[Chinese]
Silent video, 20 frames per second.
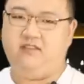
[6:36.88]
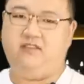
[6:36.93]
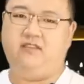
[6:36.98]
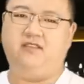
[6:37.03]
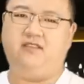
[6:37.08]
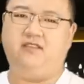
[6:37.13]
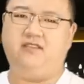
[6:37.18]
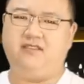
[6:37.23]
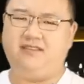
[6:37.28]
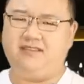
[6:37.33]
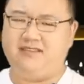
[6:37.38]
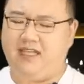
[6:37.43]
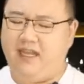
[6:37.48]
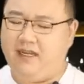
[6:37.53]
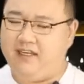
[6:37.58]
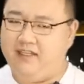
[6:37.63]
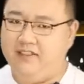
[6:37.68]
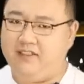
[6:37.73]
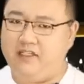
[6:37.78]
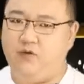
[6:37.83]
他他
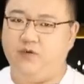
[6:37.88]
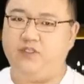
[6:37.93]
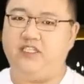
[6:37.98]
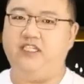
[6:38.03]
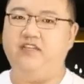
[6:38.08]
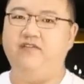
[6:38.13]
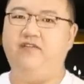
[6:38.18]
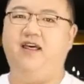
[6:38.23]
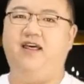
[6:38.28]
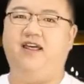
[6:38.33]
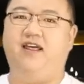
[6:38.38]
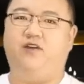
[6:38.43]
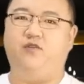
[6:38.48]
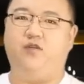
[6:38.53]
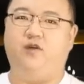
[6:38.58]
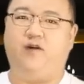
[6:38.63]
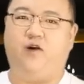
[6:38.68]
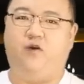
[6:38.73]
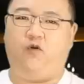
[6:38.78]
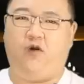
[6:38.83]
他肯定得有疑问啊，
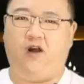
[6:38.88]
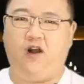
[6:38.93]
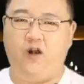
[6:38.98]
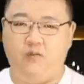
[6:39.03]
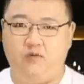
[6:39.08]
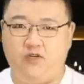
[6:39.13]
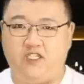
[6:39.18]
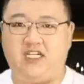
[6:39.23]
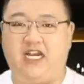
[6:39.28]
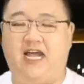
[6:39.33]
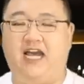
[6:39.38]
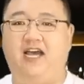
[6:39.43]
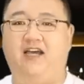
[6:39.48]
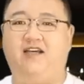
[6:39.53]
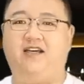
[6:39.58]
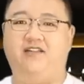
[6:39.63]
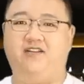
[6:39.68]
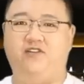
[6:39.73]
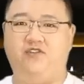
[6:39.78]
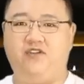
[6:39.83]
对吧？皇上又不
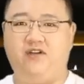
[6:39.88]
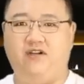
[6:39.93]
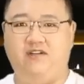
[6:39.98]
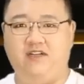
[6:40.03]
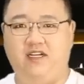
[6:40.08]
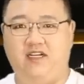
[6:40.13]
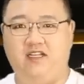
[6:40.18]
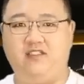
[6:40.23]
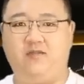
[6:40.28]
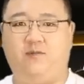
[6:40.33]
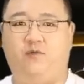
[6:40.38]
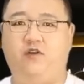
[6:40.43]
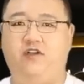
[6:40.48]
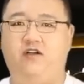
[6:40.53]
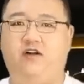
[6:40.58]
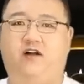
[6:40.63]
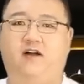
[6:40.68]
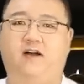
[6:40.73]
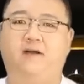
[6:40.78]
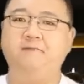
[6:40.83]
傻，肯定知道这里怎么
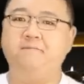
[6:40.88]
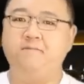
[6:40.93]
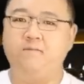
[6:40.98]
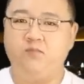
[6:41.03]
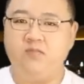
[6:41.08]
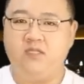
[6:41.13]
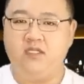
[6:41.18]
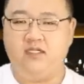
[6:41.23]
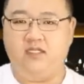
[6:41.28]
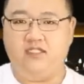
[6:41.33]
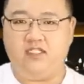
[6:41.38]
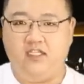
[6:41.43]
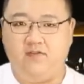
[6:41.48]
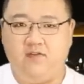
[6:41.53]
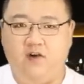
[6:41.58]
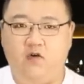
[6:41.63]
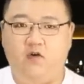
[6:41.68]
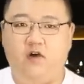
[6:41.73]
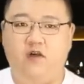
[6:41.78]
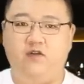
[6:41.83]
回事啊。这地
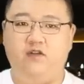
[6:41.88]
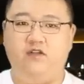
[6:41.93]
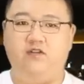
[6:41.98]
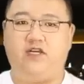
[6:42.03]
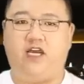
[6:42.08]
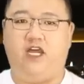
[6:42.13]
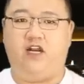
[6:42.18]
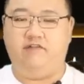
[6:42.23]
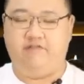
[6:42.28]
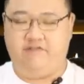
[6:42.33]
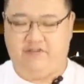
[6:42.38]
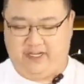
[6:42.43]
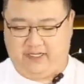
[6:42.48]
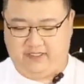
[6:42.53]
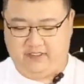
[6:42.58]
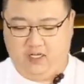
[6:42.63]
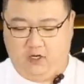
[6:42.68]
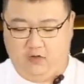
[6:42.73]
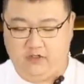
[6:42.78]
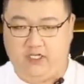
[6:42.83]
方官员呢，就开始伪
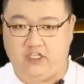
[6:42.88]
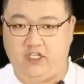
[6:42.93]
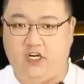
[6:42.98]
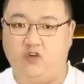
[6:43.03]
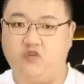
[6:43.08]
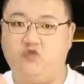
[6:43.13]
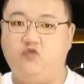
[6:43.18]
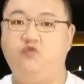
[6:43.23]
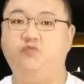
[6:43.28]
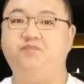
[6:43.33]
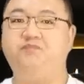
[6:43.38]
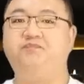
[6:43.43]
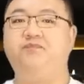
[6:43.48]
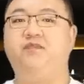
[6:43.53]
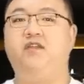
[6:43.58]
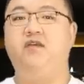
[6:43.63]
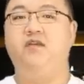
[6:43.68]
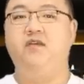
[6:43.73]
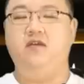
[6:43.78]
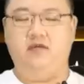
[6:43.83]
造这上书。
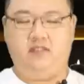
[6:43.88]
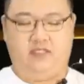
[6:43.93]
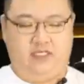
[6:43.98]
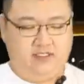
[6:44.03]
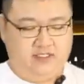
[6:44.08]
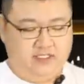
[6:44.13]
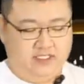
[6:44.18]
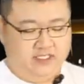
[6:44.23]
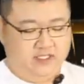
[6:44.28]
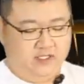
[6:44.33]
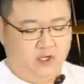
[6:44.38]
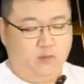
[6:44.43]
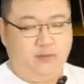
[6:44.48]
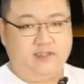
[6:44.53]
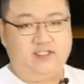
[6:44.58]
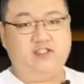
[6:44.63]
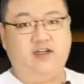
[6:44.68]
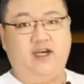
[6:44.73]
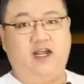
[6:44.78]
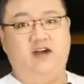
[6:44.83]
这替老
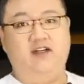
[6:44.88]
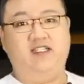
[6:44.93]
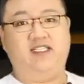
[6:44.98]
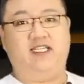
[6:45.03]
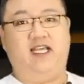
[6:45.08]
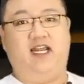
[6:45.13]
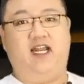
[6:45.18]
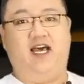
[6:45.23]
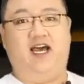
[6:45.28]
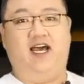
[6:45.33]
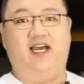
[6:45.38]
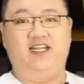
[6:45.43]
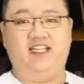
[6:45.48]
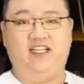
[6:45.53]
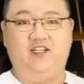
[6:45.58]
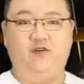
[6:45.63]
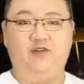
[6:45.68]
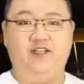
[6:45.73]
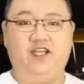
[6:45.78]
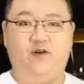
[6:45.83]
百姓开始写了啊，
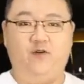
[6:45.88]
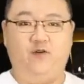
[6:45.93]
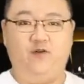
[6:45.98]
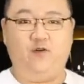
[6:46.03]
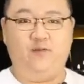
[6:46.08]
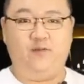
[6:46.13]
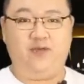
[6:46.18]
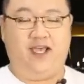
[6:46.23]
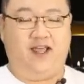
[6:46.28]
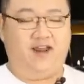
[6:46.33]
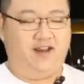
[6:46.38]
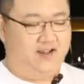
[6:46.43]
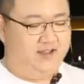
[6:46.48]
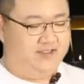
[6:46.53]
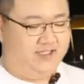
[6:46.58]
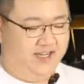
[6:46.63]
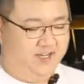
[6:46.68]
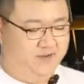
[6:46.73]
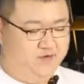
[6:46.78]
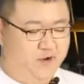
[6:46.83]
里头内容就变了
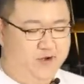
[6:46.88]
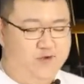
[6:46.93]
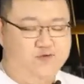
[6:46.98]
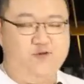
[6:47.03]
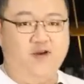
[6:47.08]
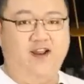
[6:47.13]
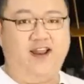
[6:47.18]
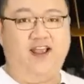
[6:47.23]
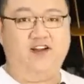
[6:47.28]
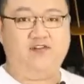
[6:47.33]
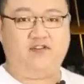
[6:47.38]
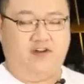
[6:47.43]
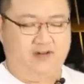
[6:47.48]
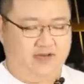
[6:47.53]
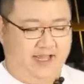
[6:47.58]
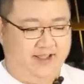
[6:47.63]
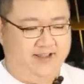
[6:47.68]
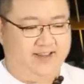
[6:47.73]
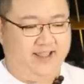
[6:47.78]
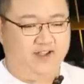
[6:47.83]
啊。这原原来是
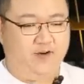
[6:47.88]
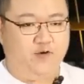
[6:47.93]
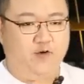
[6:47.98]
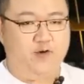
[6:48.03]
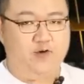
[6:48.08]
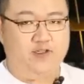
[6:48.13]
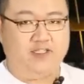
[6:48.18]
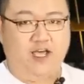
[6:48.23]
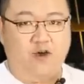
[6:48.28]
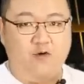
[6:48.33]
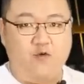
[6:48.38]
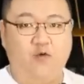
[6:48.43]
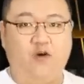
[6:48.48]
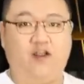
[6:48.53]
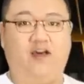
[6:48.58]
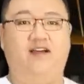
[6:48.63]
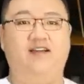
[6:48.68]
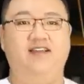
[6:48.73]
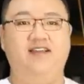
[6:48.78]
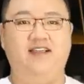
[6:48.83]
哪个哪个官员贪污
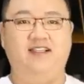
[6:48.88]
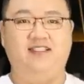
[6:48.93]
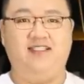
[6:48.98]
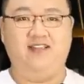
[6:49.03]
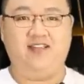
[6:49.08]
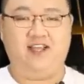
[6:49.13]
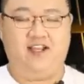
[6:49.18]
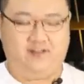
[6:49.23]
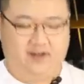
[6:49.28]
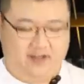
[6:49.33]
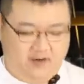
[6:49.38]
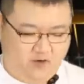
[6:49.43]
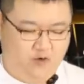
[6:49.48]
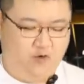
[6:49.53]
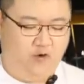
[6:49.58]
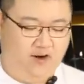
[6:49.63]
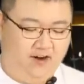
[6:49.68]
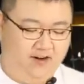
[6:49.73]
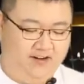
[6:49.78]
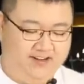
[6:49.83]
了，现在是哎，
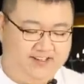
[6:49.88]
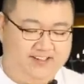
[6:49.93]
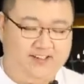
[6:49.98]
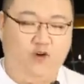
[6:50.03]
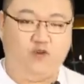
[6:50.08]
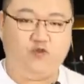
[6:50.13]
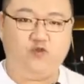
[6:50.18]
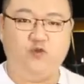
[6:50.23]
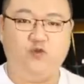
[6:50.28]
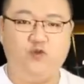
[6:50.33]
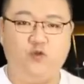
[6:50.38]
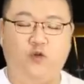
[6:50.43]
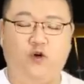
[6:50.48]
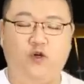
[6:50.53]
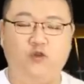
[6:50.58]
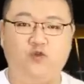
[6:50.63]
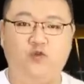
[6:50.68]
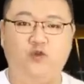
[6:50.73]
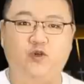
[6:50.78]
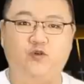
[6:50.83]
皇上您要注
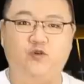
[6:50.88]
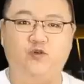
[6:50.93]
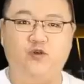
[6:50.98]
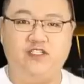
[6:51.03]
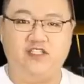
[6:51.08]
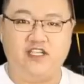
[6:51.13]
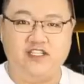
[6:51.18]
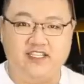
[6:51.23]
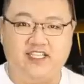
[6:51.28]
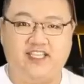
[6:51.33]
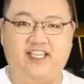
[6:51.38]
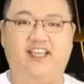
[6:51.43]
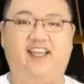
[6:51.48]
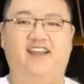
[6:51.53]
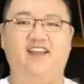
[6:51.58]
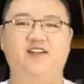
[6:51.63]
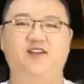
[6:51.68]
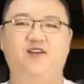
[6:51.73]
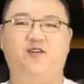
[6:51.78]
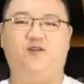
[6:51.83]
多注意注意身体，
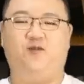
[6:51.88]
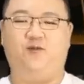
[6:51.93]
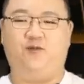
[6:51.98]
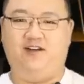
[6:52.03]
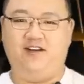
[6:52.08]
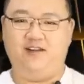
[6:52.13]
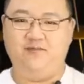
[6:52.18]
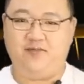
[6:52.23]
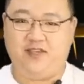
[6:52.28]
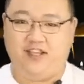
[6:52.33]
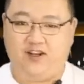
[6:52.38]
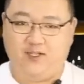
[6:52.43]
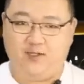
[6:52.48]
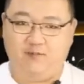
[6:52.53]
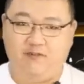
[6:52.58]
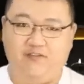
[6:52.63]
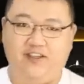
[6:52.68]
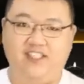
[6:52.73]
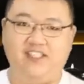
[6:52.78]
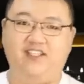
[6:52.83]
是不是？您别老
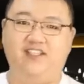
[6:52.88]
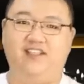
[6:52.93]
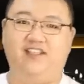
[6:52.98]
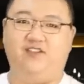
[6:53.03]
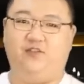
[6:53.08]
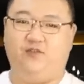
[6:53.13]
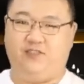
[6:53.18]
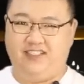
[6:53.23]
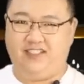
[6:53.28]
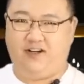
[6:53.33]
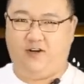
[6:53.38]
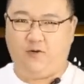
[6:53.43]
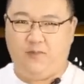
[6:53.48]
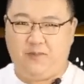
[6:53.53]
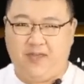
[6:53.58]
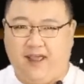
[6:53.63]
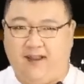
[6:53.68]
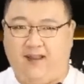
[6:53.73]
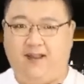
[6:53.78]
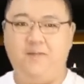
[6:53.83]
这么费心，就一下就
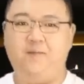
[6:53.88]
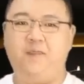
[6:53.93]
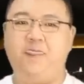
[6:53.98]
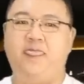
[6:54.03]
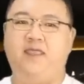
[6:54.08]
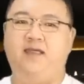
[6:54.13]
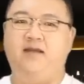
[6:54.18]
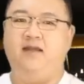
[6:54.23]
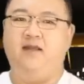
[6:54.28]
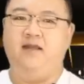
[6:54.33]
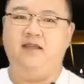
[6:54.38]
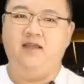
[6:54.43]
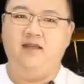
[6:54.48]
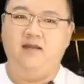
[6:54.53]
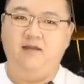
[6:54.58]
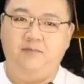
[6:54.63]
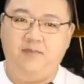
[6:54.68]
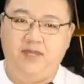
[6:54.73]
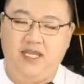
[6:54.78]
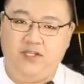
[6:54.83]
变了。
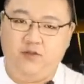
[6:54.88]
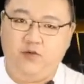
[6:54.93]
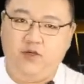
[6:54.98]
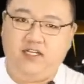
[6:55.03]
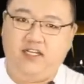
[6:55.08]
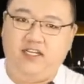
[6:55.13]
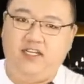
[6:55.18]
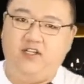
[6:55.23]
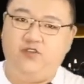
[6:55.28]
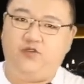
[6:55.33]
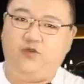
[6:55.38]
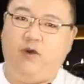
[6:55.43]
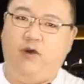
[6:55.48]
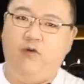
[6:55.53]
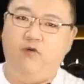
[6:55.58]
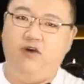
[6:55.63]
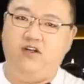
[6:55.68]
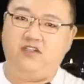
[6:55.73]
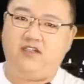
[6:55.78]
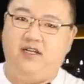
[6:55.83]
面对这个
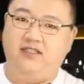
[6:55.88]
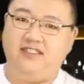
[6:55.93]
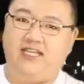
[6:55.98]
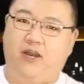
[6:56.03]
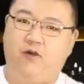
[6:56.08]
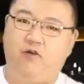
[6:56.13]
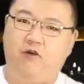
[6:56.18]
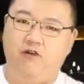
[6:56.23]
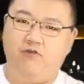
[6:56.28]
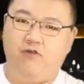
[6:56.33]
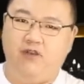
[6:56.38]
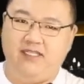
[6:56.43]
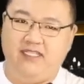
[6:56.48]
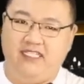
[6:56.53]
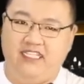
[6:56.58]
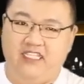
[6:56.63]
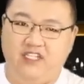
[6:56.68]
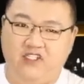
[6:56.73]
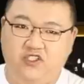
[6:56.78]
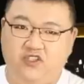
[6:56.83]
全国上下官员
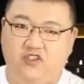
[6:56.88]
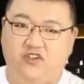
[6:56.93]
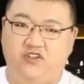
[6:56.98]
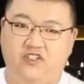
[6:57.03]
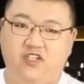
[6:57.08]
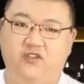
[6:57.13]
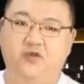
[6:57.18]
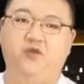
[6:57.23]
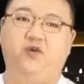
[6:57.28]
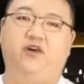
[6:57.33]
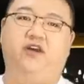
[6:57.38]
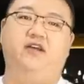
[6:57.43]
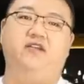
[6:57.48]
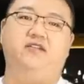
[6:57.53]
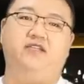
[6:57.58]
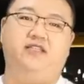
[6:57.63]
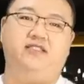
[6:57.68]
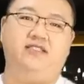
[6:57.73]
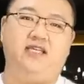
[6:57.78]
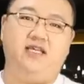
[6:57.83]
一致针对，
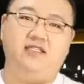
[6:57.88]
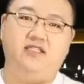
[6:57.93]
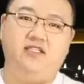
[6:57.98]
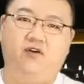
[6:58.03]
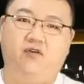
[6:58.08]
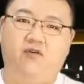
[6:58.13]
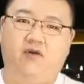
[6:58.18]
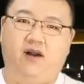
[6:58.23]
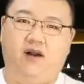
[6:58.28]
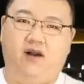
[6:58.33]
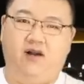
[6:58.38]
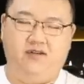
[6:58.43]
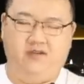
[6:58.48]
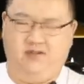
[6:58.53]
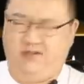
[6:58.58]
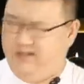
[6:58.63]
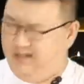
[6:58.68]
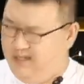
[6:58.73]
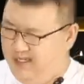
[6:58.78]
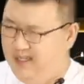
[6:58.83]
这嘉庆皇上
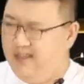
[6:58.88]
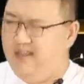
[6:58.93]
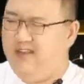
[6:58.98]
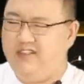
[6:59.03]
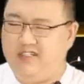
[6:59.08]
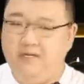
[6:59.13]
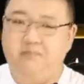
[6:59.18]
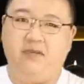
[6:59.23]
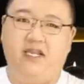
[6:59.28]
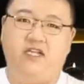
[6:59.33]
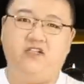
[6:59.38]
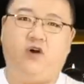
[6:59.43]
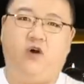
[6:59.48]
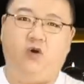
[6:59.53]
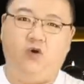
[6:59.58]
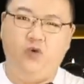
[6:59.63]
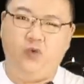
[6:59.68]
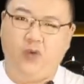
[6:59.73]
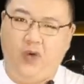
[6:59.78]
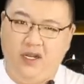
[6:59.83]
就就真没
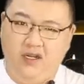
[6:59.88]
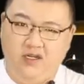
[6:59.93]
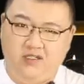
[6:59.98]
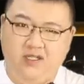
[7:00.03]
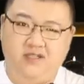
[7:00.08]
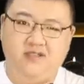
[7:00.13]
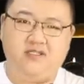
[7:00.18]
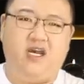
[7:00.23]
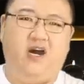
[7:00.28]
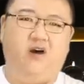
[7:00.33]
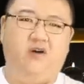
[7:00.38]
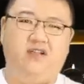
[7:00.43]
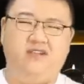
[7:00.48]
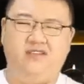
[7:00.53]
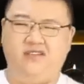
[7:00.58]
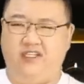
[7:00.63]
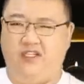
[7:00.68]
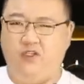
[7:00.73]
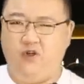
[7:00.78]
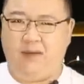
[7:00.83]
招，乱了阵脚了，
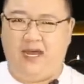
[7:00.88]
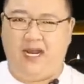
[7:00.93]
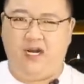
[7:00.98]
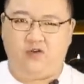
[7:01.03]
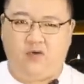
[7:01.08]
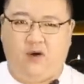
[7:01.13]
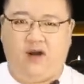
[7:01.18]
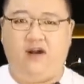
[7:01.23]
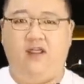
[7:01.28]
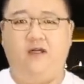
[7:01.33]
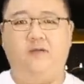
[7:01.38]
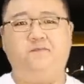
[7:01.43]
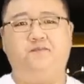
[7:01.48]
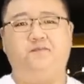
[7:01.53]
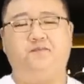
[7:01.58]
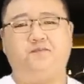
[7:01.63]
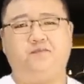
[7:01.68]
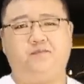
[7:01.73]
自己都麻了爪了，